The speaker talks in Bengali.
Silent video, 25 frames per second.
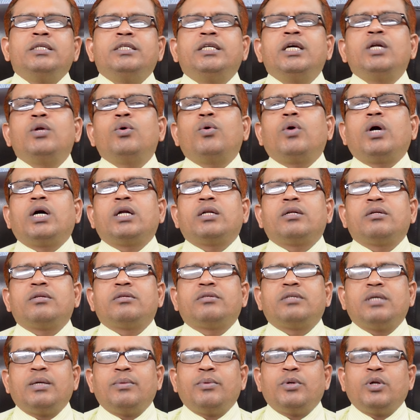জিরো ওয়ান
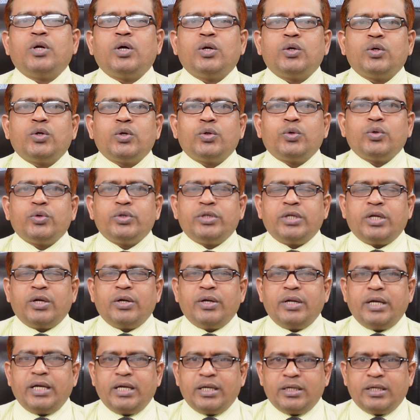সেভেন ওয়ান টু টু জিরো